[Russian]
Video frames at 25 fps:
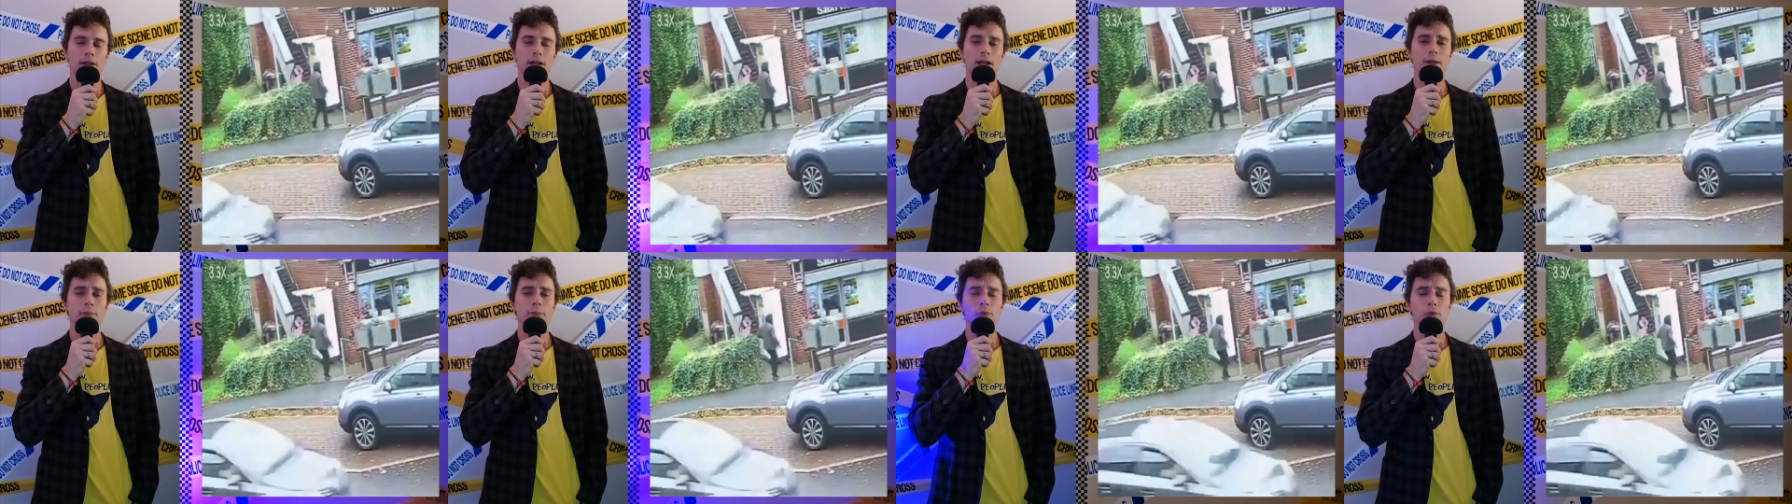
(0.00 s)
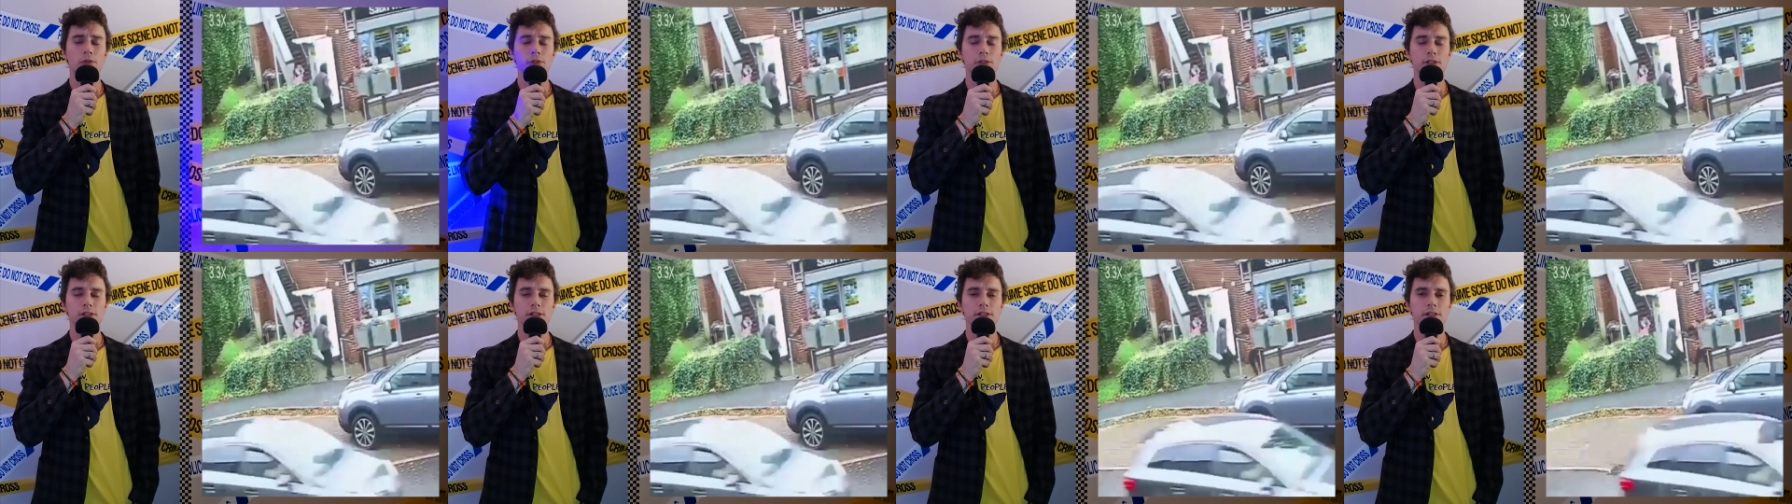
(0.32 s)
На
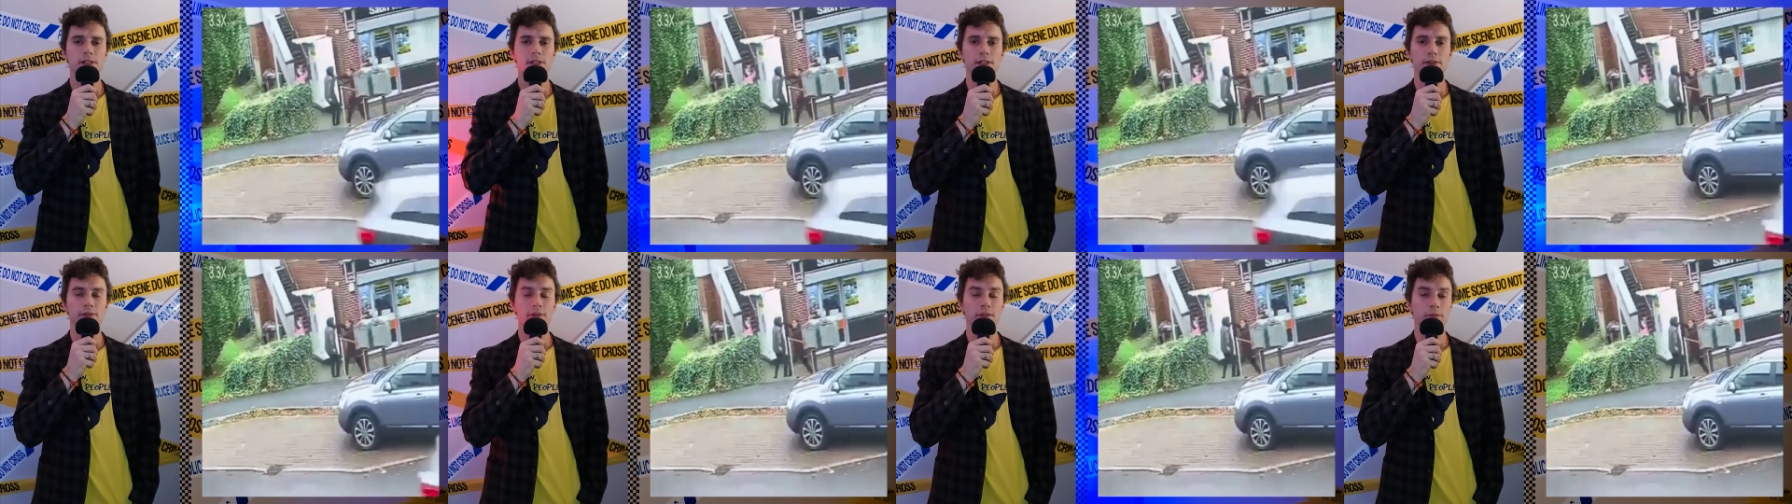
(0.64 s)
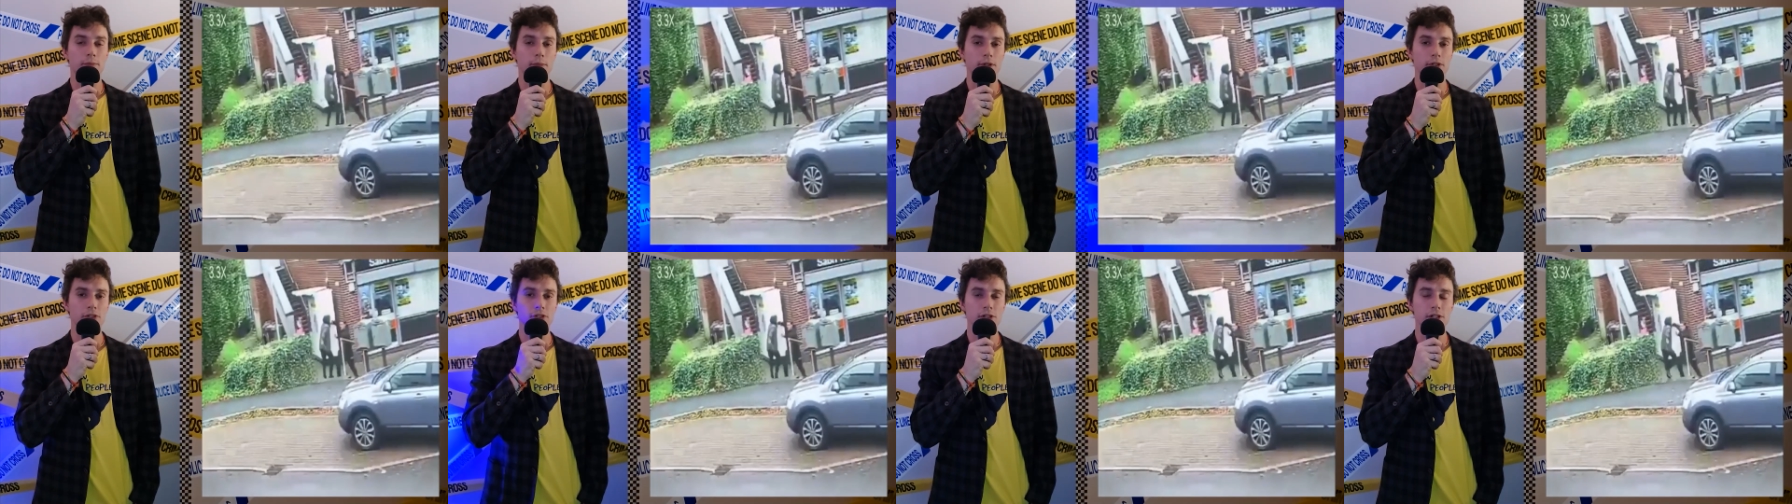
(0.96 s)
камеру CCTV в
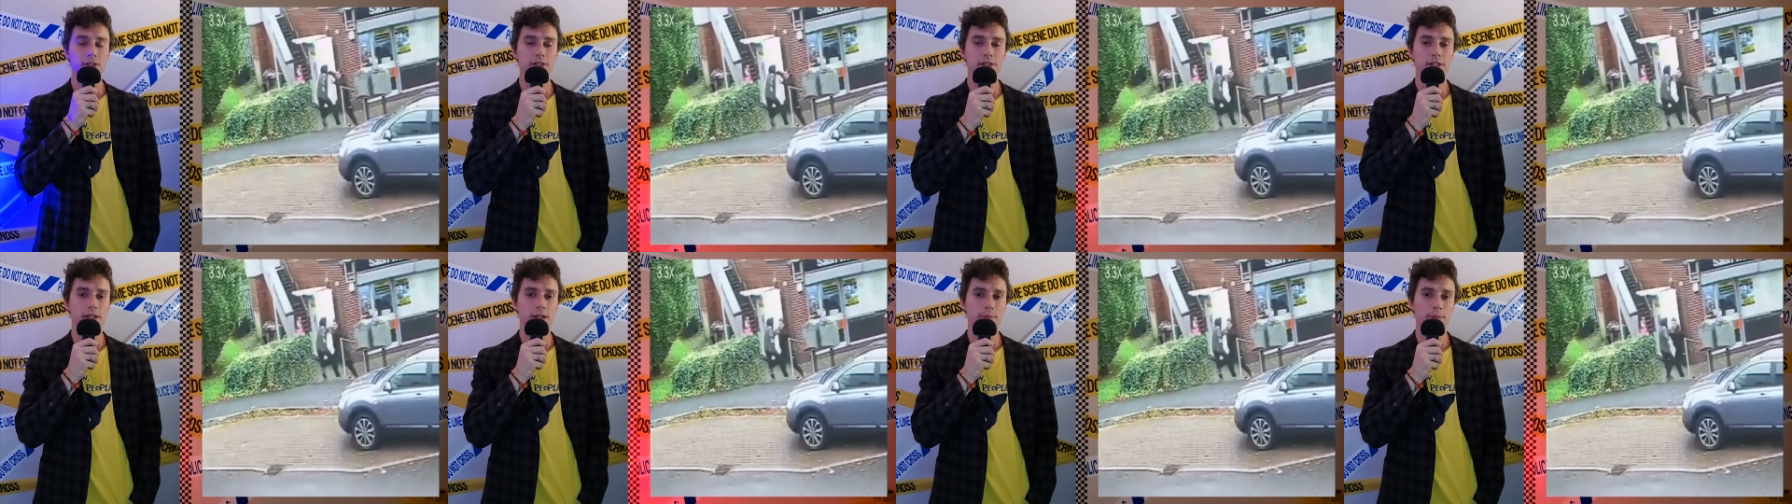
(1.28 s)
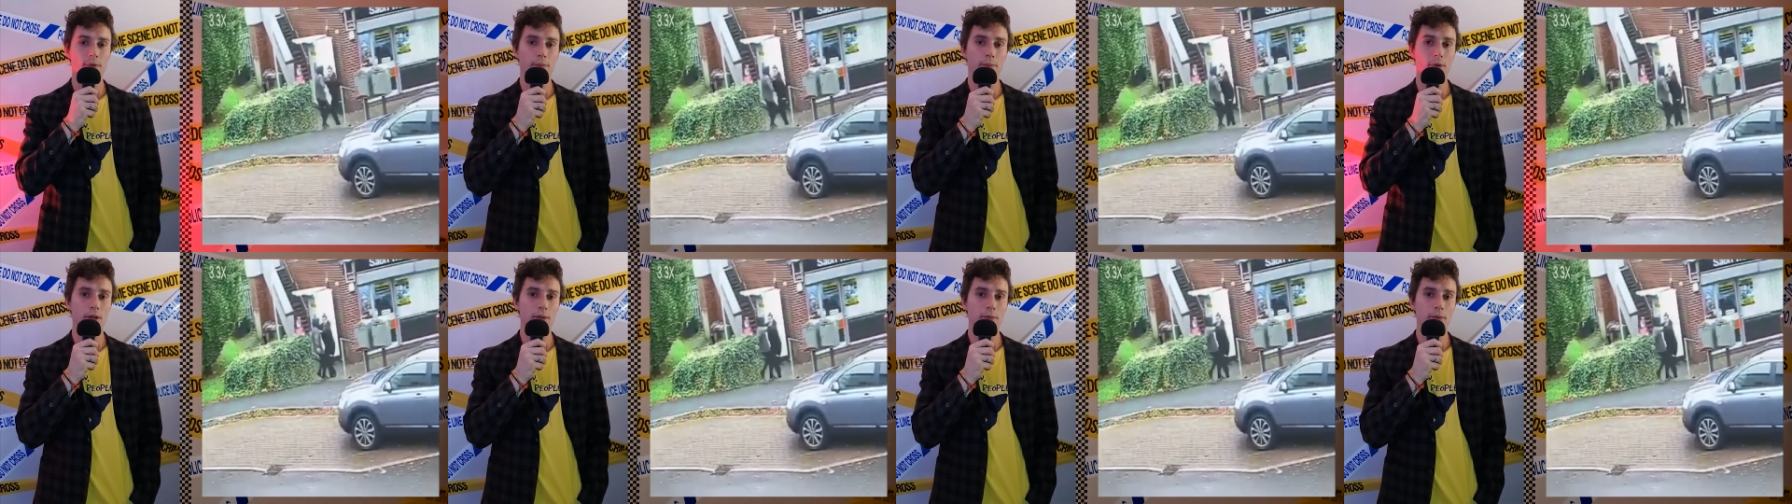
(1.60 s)
Манчестере
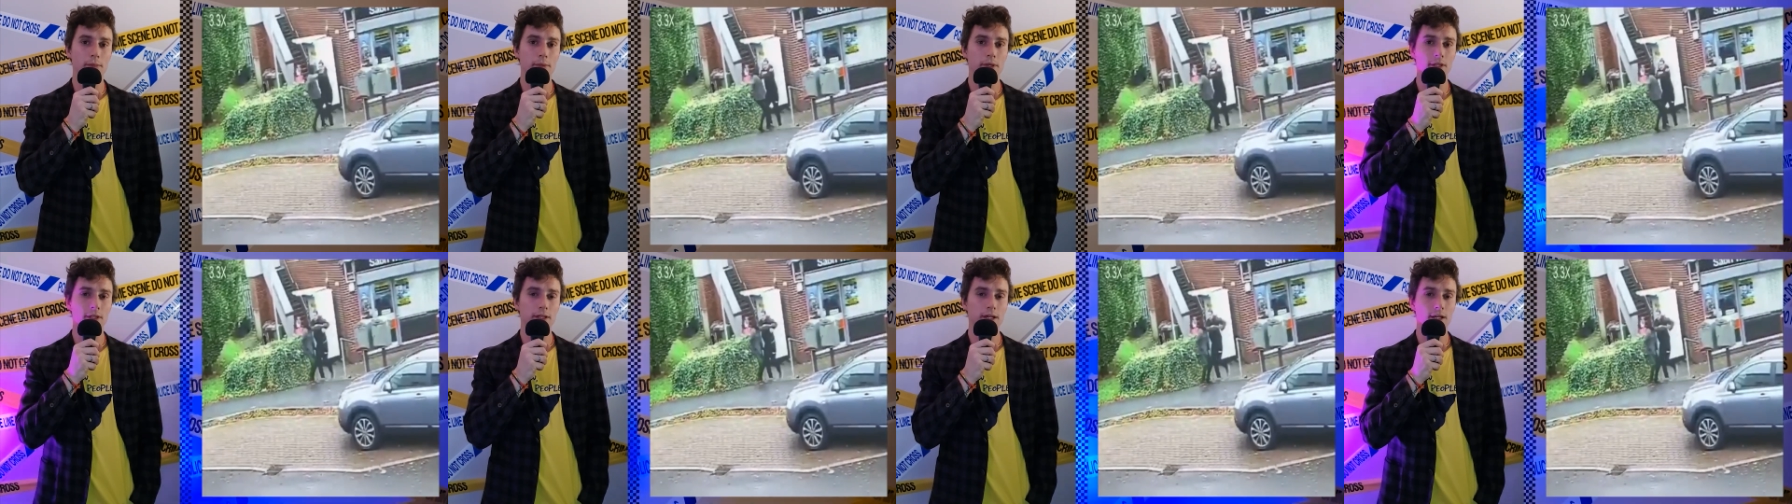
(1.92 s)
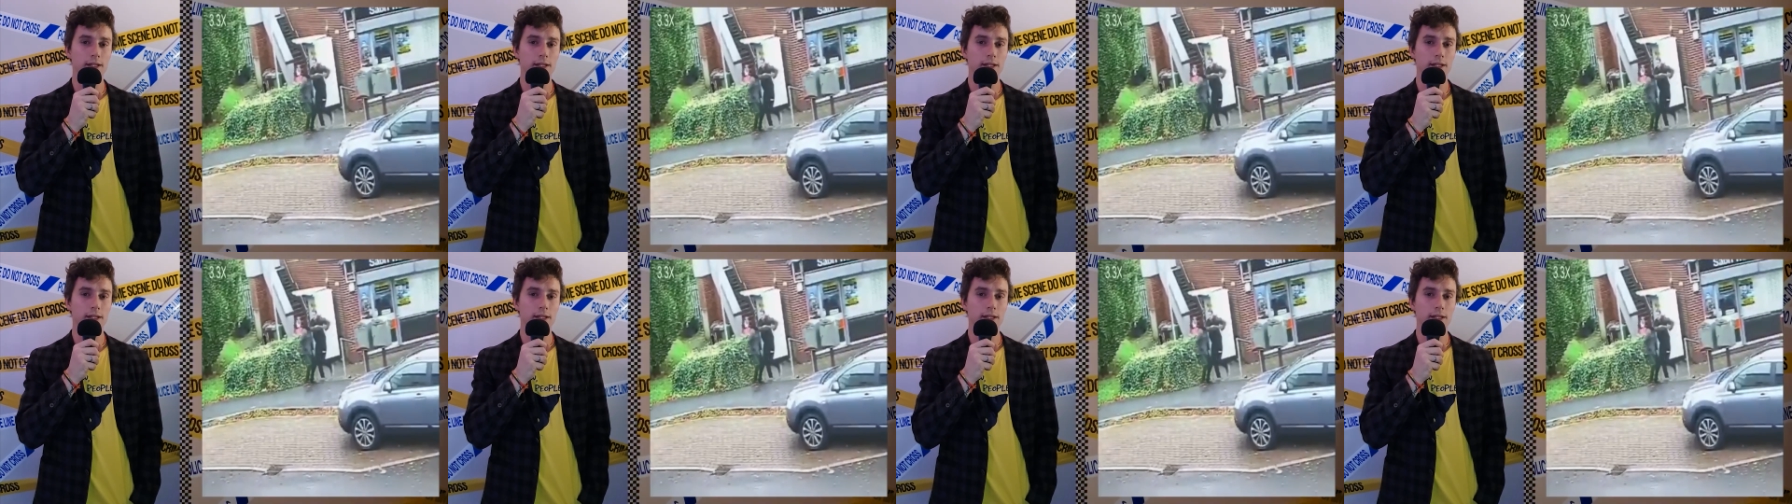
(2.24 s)
попал момент,